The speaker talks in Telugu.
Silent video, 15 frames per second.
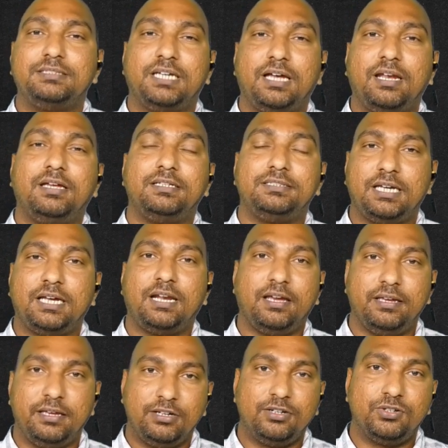చాలా చాలా
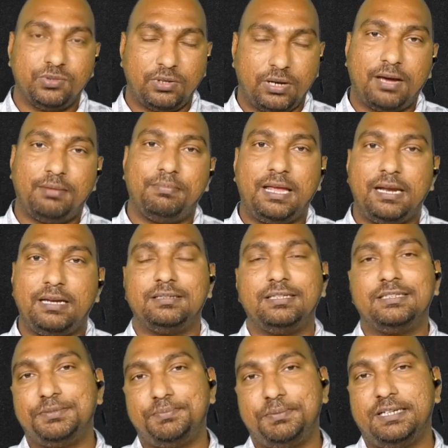ఎక్కువ లాభాలను
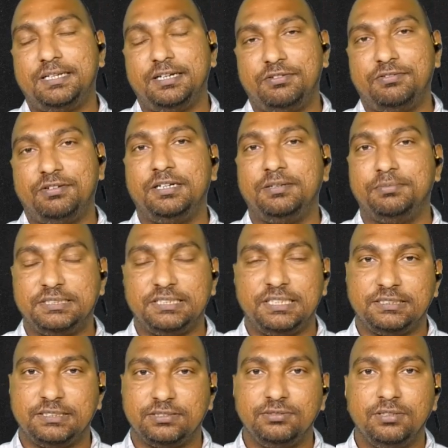తెచ్చిపెట్టేటువంటి
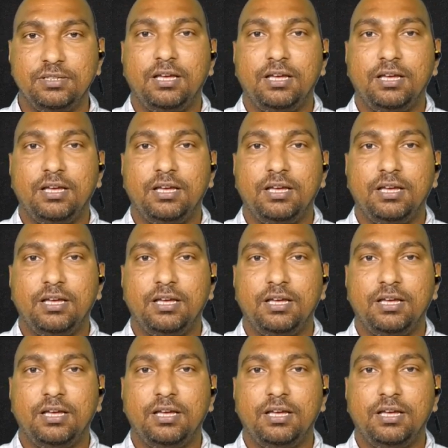బిజినెస్